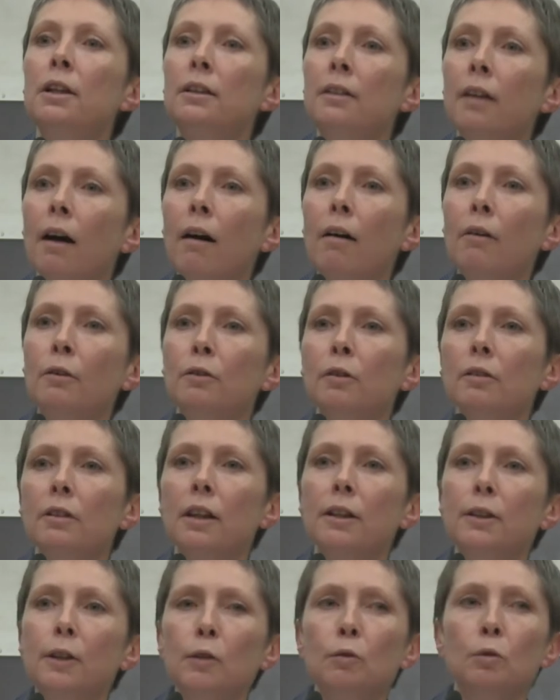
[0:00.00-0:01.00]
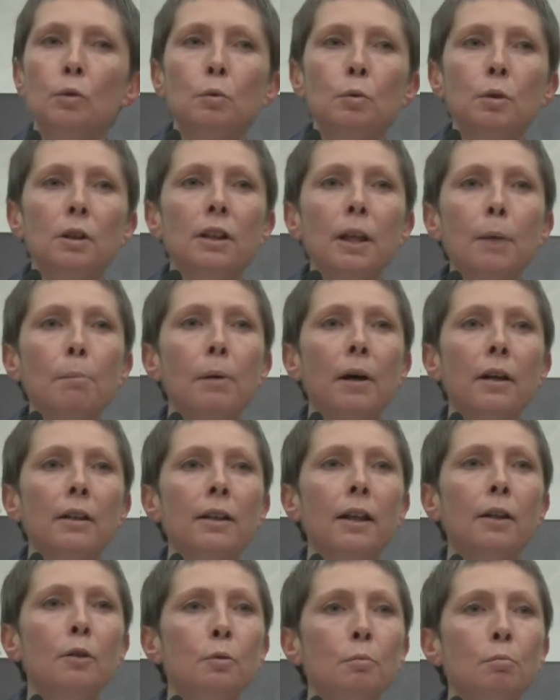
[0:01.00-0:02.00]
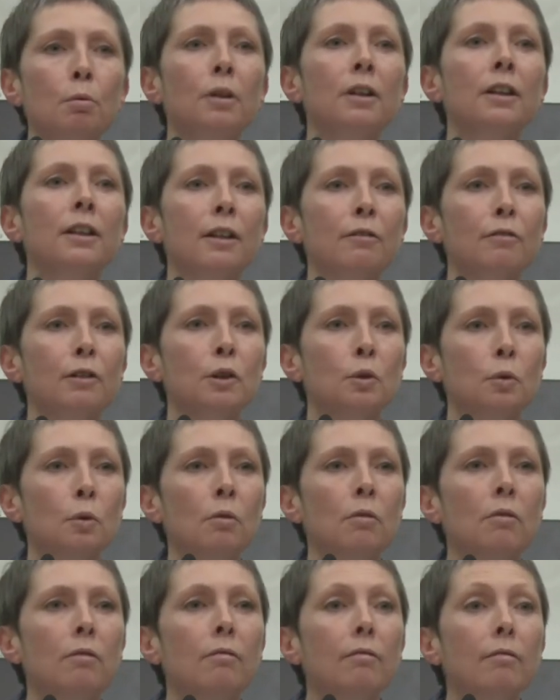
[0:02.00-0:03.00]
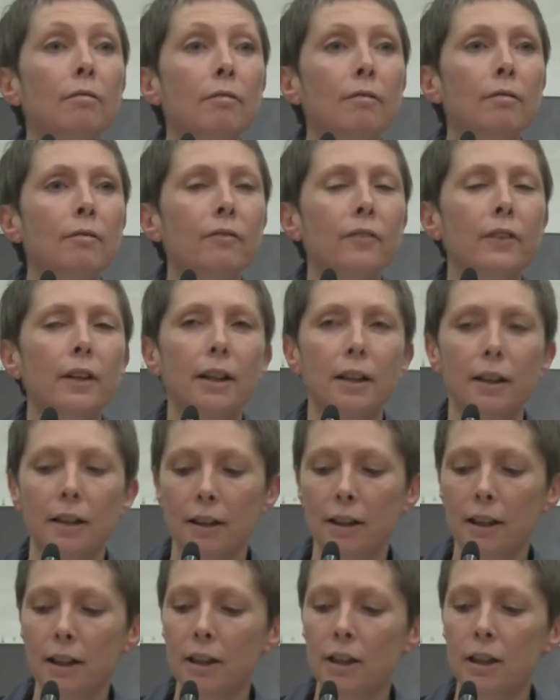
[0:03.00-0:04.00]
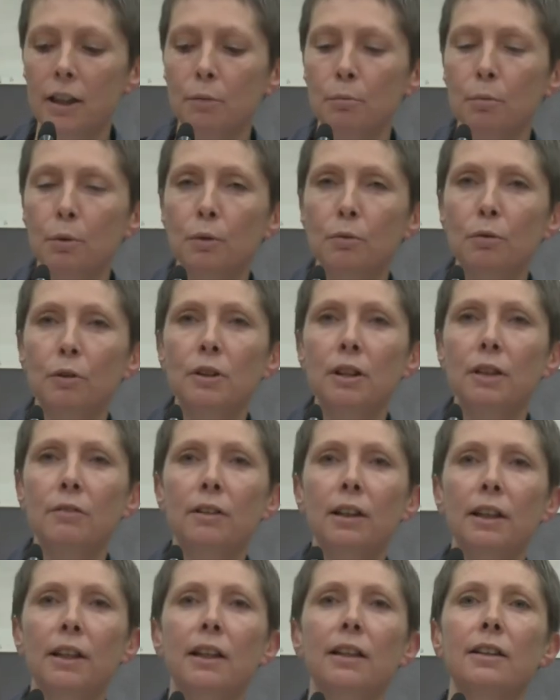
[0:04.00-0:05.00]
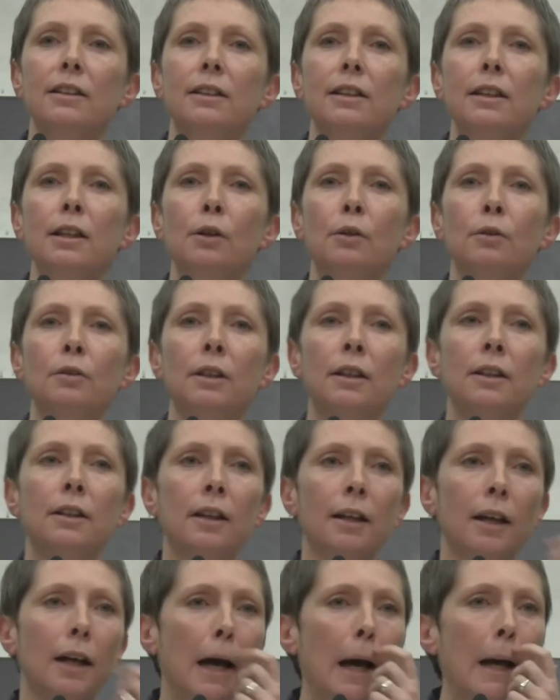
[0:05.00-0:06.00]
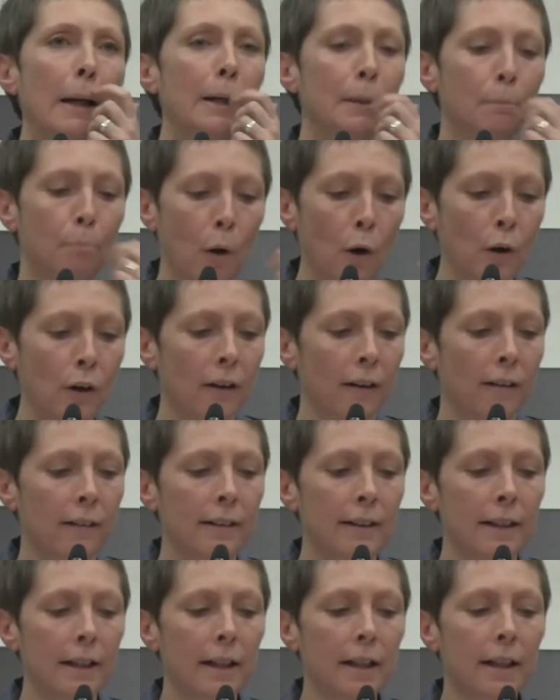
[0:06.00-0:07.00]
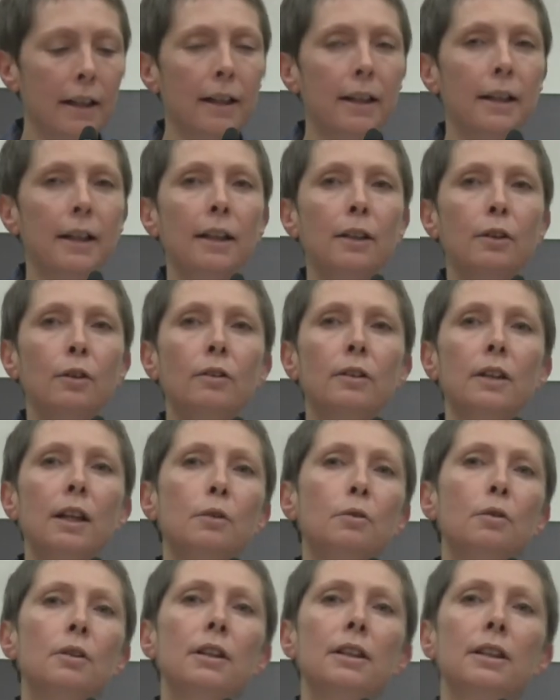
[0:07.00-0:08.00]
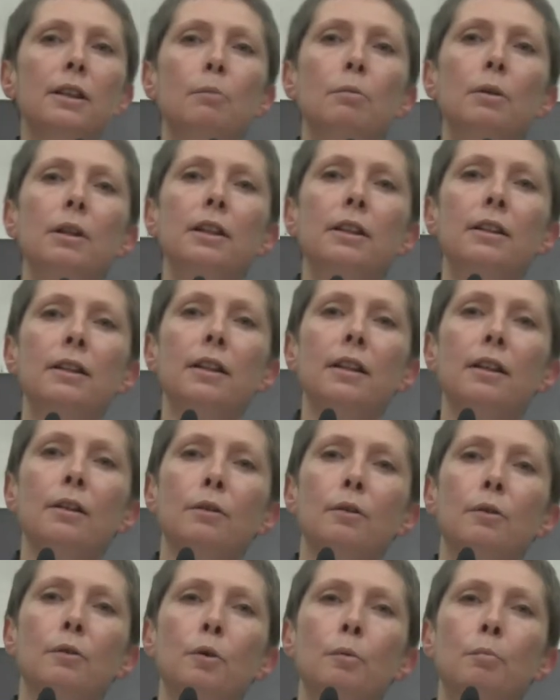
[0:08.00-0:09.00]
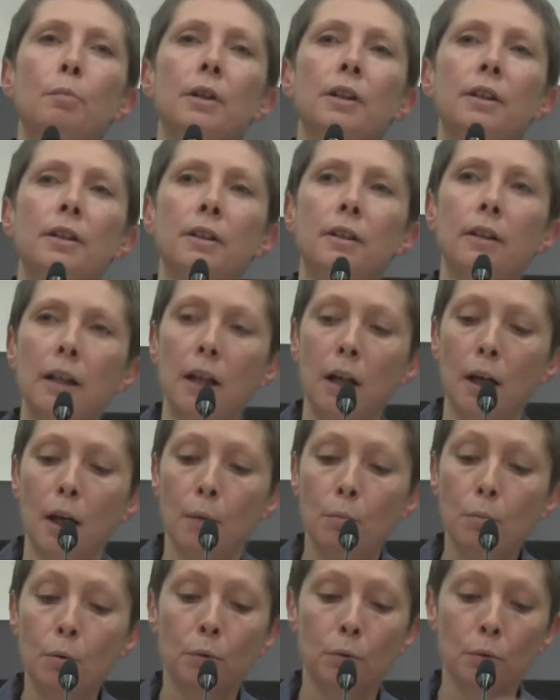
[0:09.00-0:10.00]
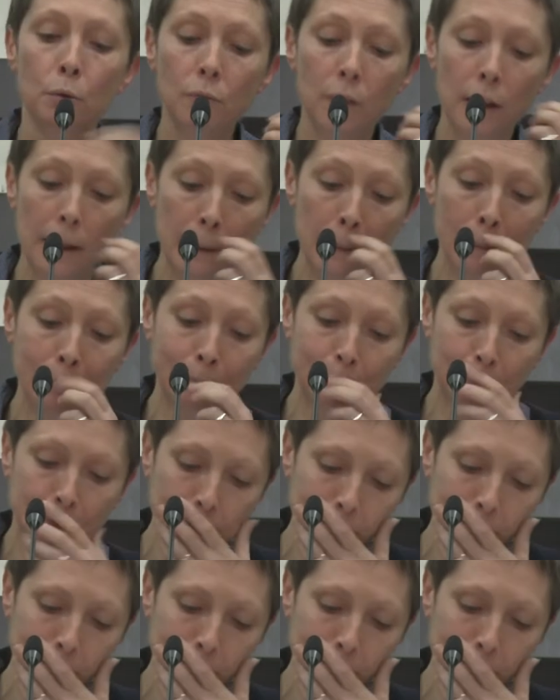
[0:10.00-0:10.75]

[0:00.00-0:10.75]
d'État, une tentative de coup d'État partait du Burkina Faso, régime france-africain s'il en était à l'époque, et tentait de déstabiliser euh, le pays. Bon, donc voilà.